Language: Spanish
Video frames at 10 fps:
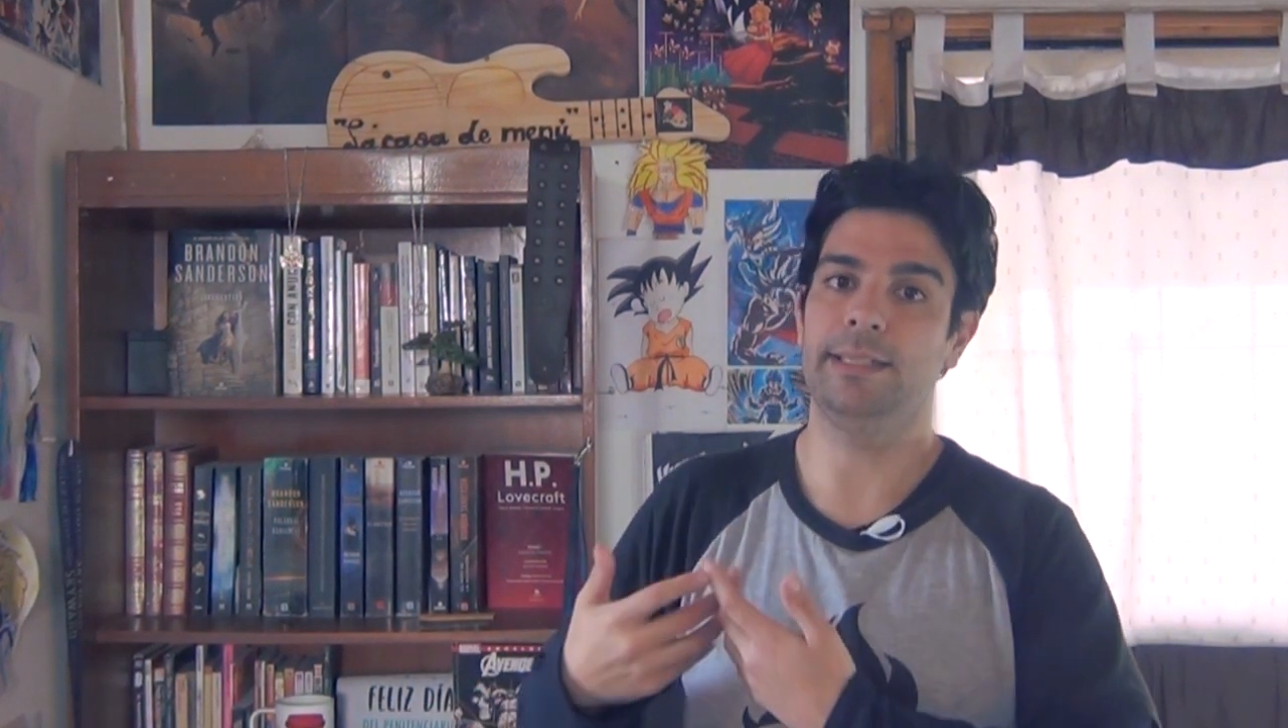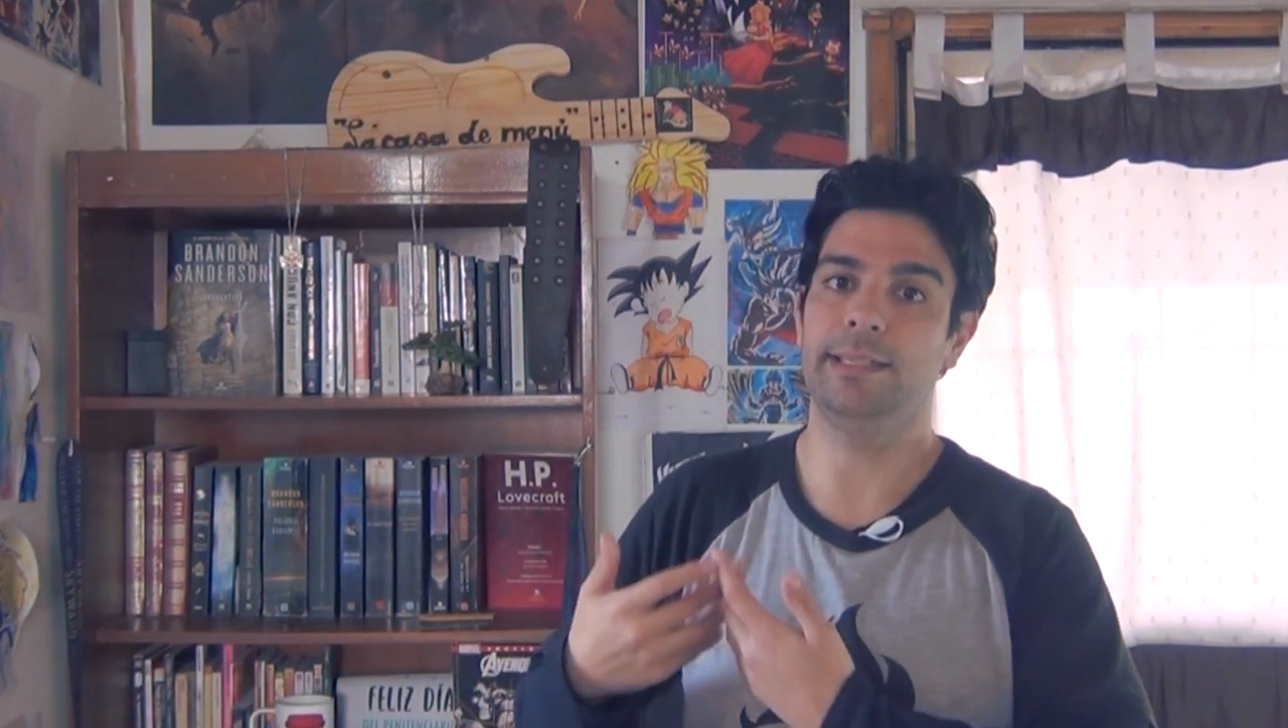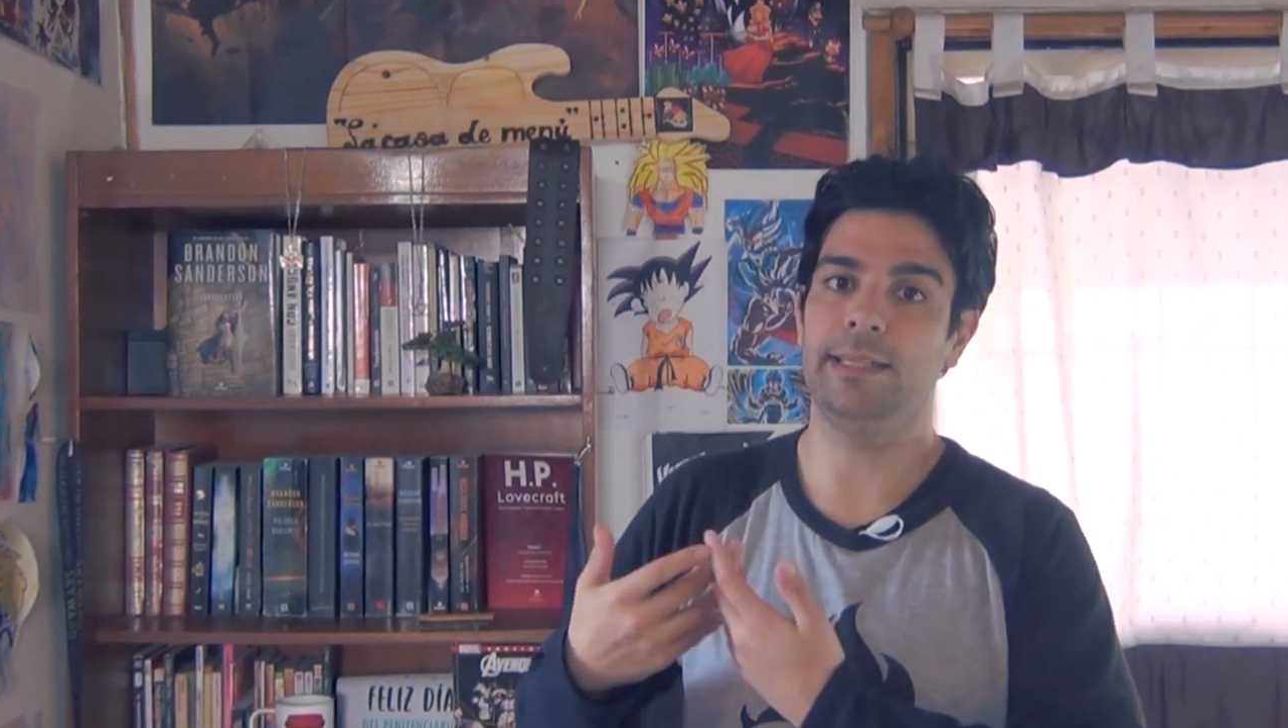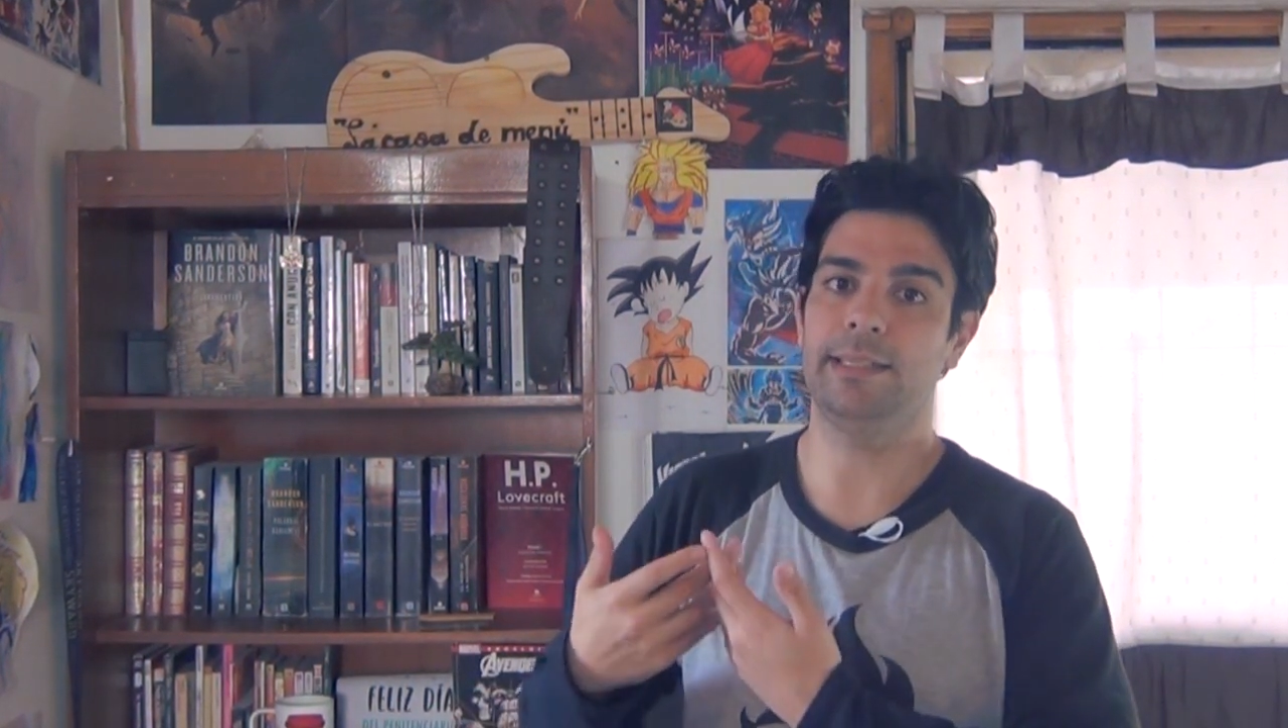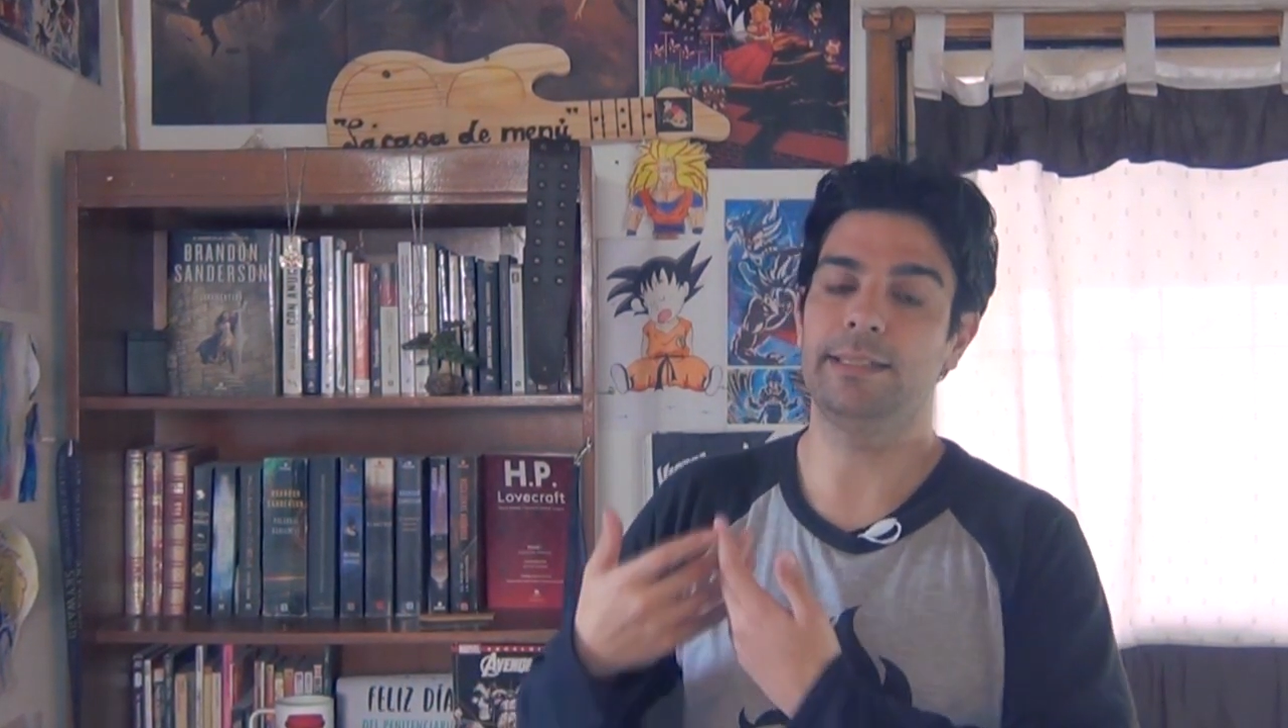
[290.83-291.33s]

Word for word: y,